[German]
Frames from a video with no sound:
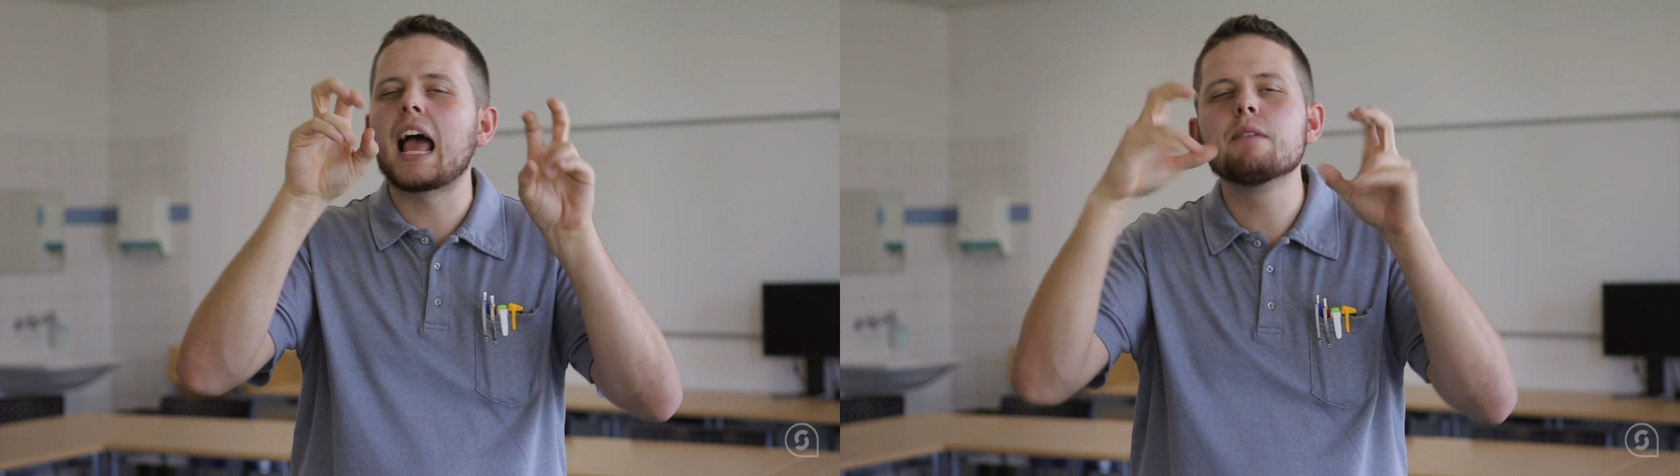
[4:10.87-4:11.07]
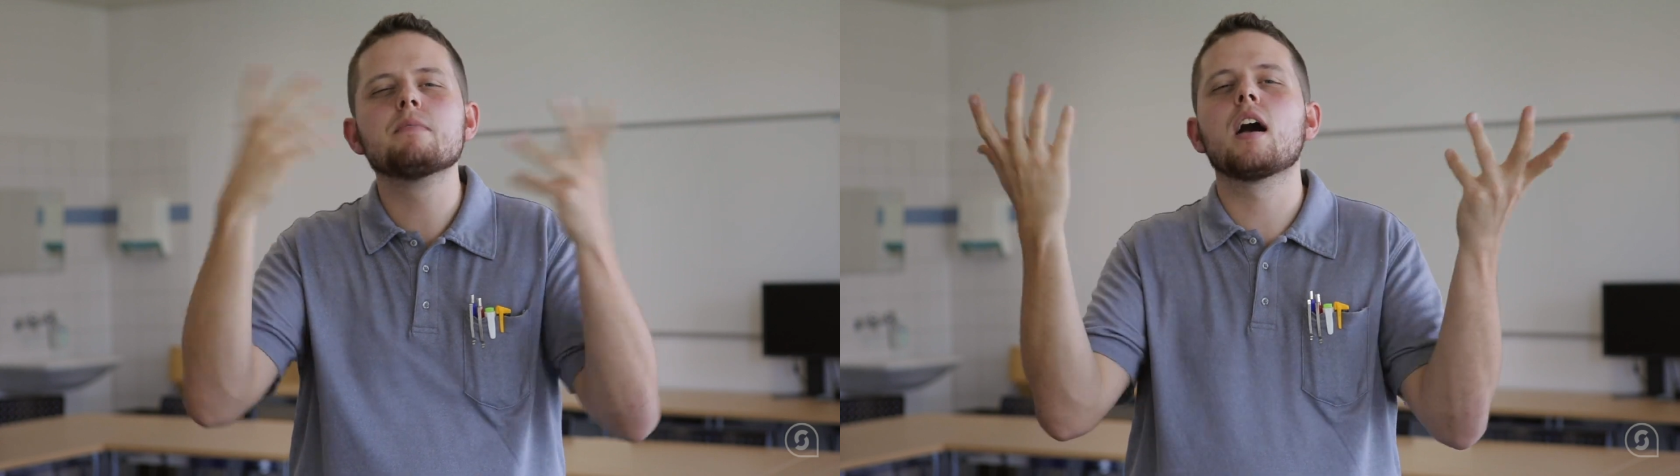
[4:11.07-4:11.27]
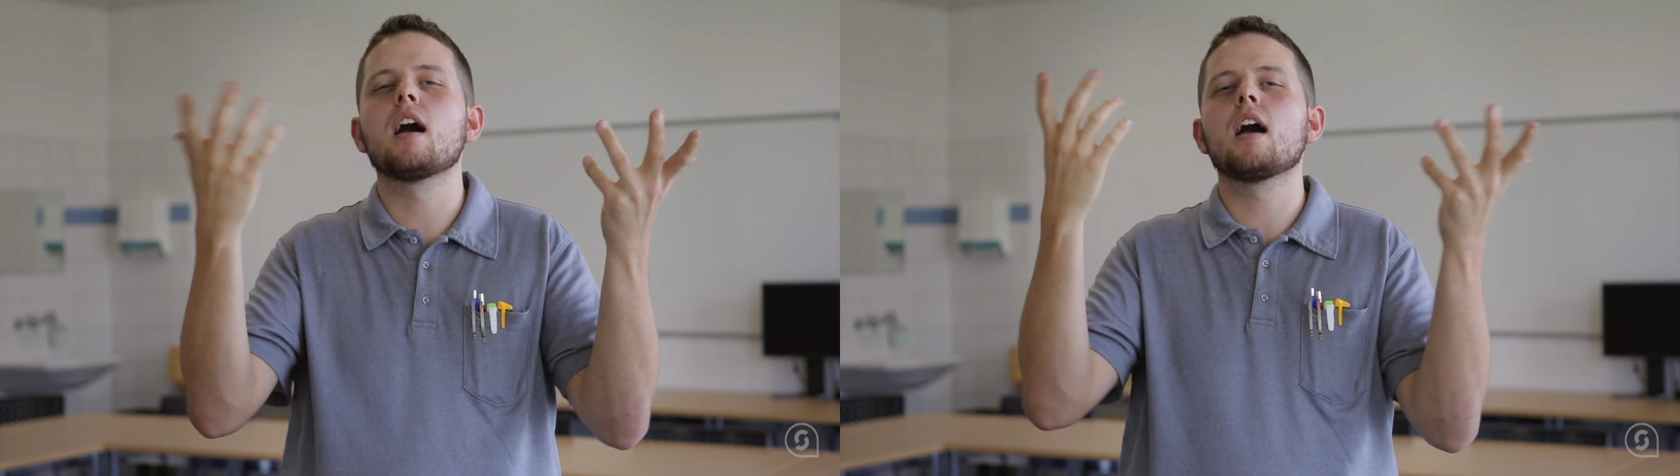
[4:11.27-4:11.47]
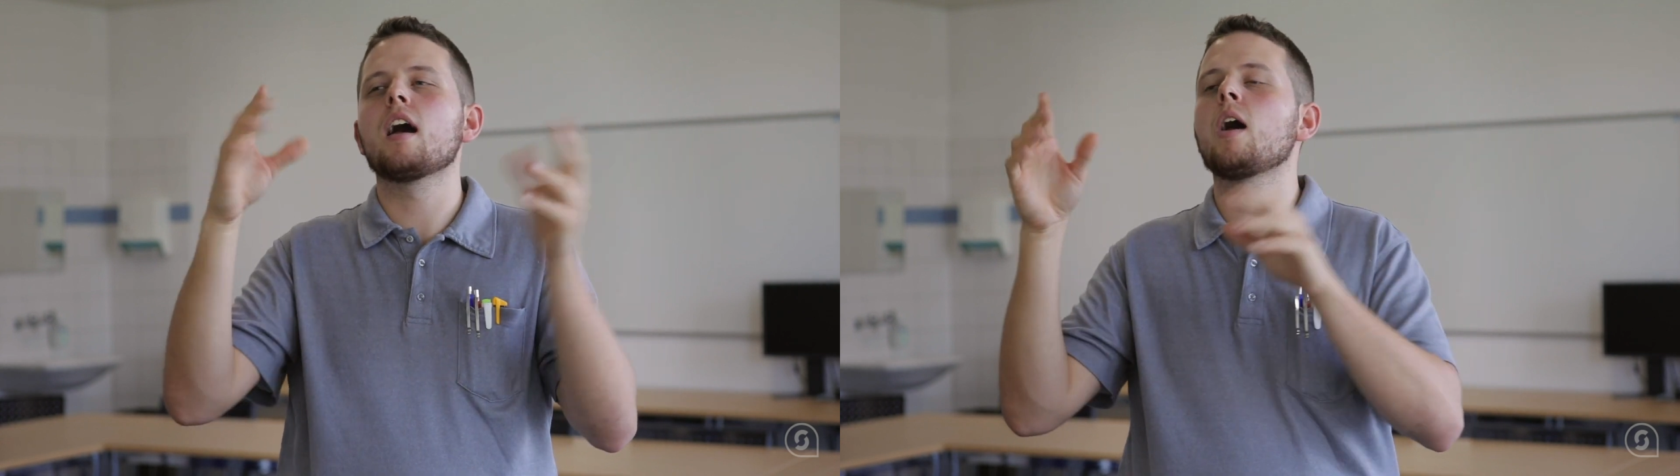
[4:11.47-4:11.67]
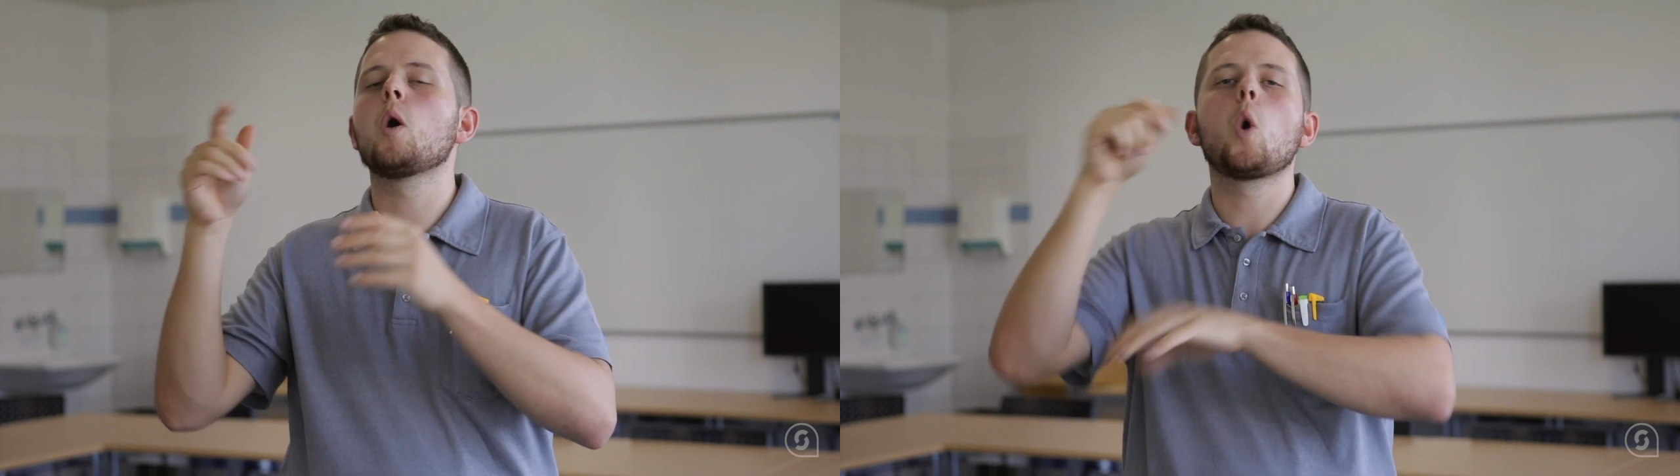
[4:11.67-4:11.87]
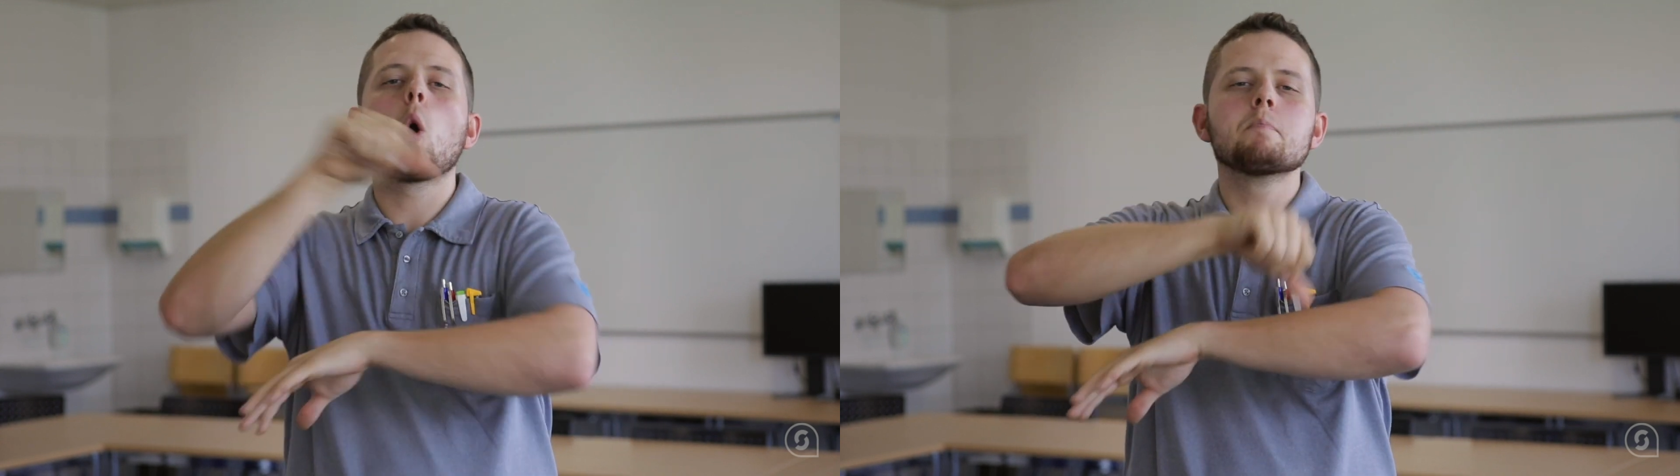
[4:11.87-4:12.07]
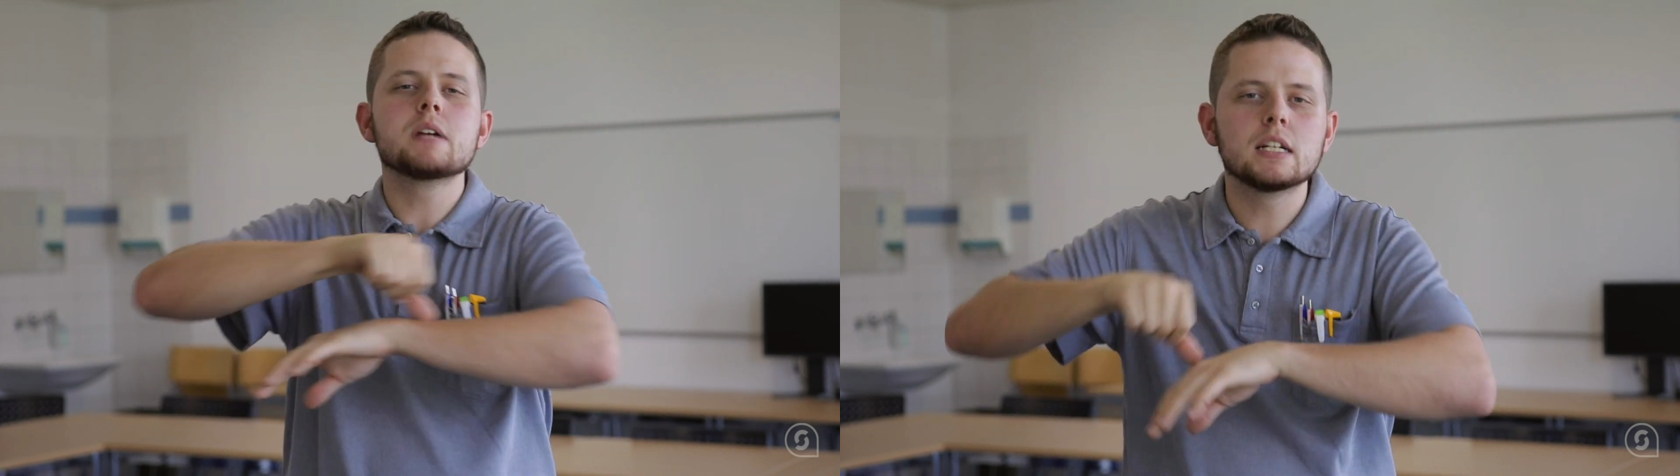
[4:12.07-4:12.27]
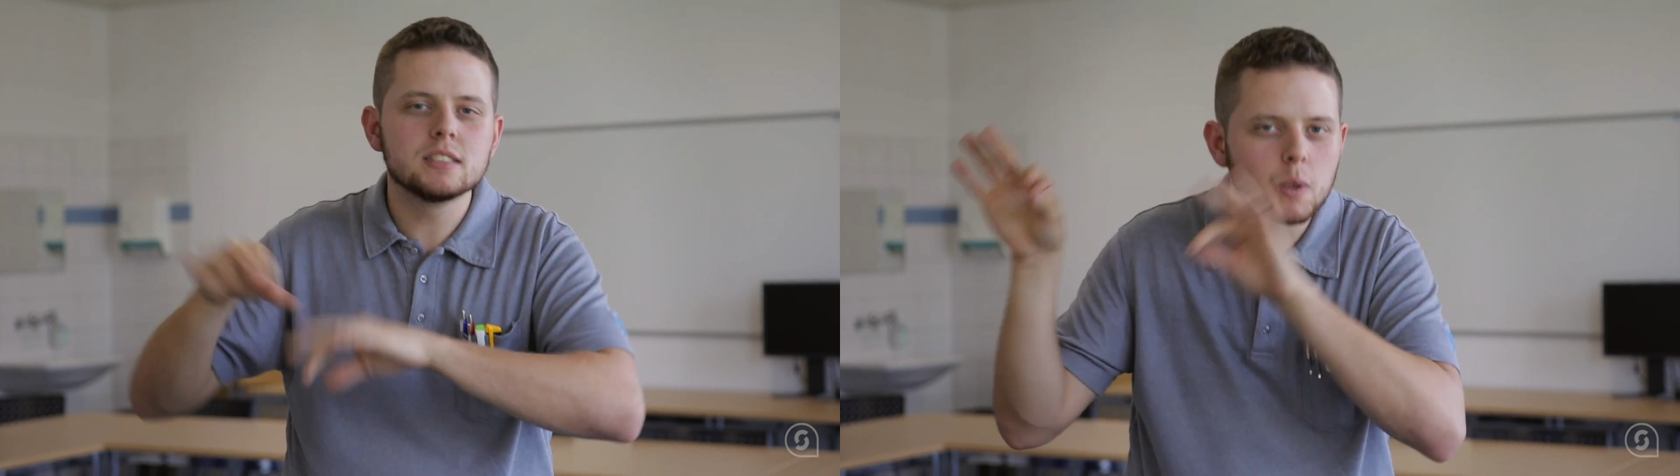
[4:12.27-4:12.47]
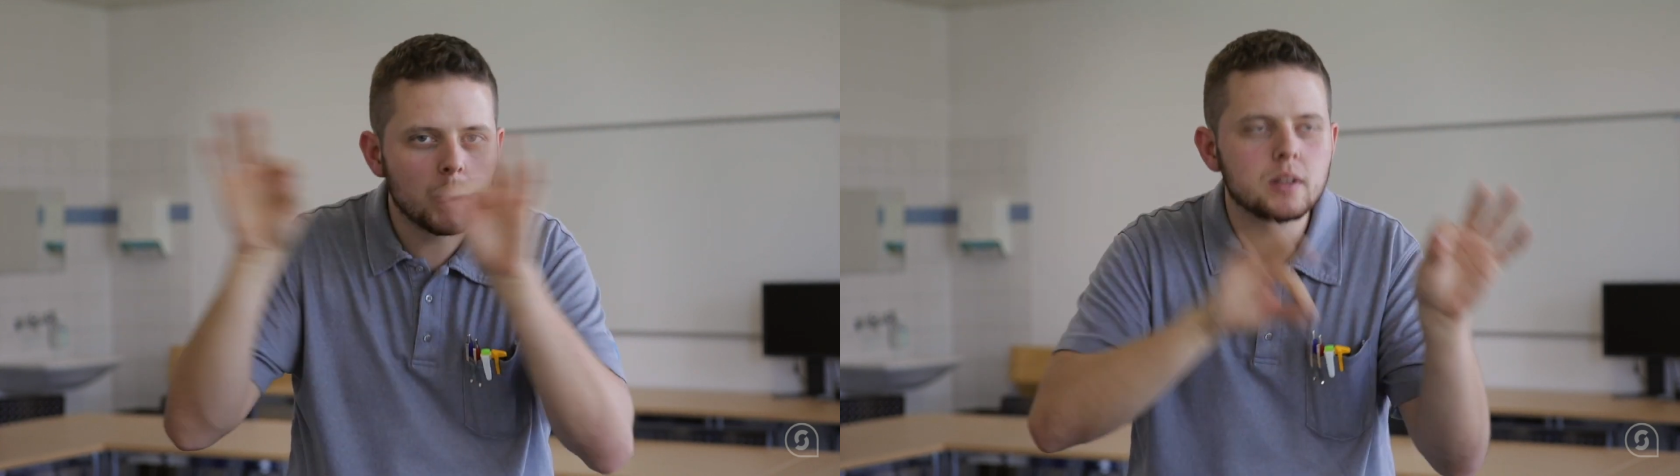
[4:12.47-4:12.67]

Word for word: Mit verschiedenen Themen wie zum Beispiel